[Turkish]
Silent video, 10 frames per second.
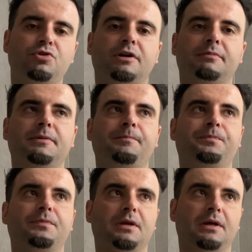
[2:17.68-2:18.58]
videolarımı
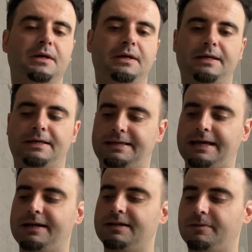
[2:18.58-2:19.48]

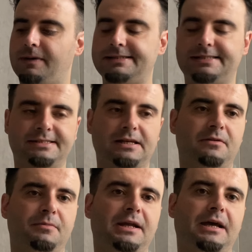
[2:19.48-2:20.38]
genel itibariyle
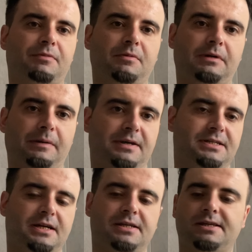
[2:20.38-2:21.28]
seslendirmeyle yaptım. Yapay
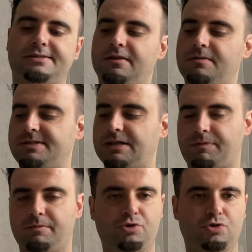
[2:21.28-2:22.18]
zeka seslendirmesi
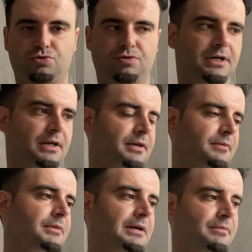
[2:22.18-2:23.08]
yaptım biliyorsunuz yani.
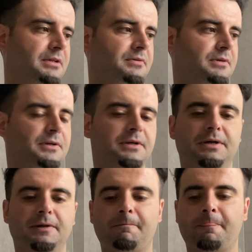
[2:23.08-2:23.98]
Bilen bilir.
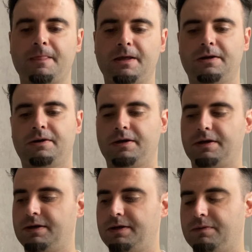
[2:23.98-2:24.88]

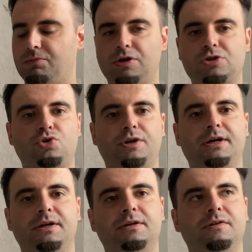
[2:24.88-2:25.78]
Ee, bundan
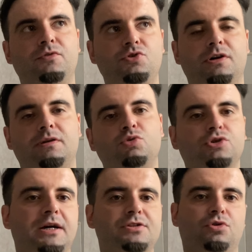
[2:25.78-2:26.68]
sonra videolarım bu
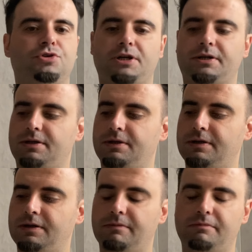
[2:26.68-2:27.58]
tarzı olacak.
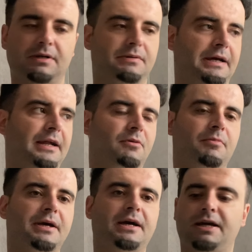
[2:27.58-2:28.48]
Bir herhangi bir
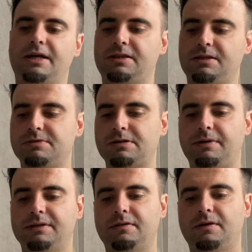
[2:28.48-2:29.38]
mekana gittiğim
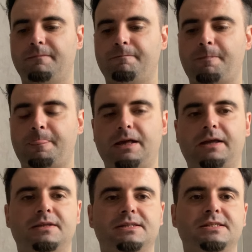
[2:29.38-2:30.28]
zaman da da
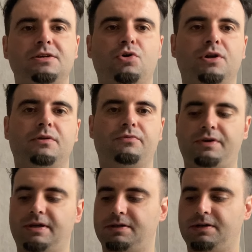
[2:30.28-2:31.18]
yani size oranın
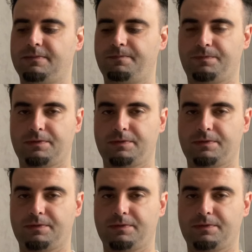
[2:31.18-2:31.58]
fiyatını